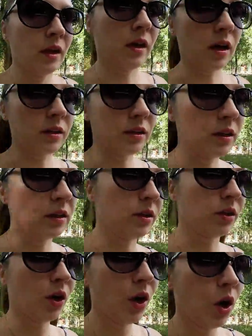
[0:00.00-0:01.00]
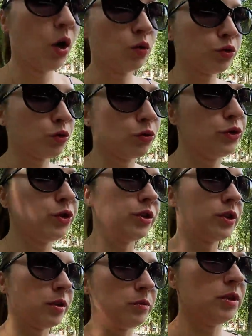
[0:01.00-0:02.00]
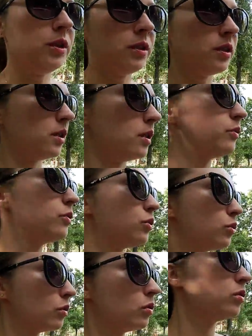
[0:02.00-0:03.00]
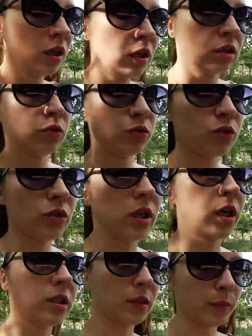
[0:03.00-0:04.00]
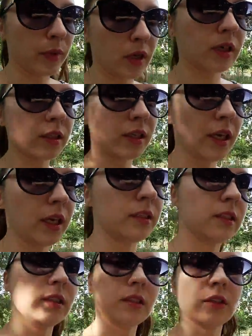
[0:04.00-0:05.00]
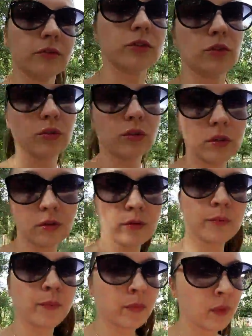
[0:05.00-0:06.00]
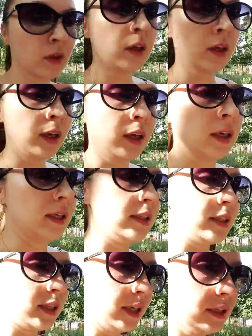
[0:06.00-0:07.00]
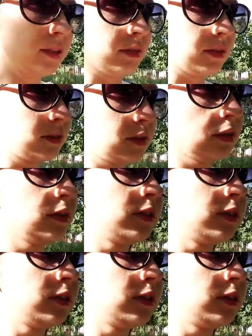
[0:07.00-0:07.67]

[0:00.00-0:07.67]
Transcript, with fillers: Как-то это уж очень сомнительно все. Нужно как-то поконкретнее это все исследовать.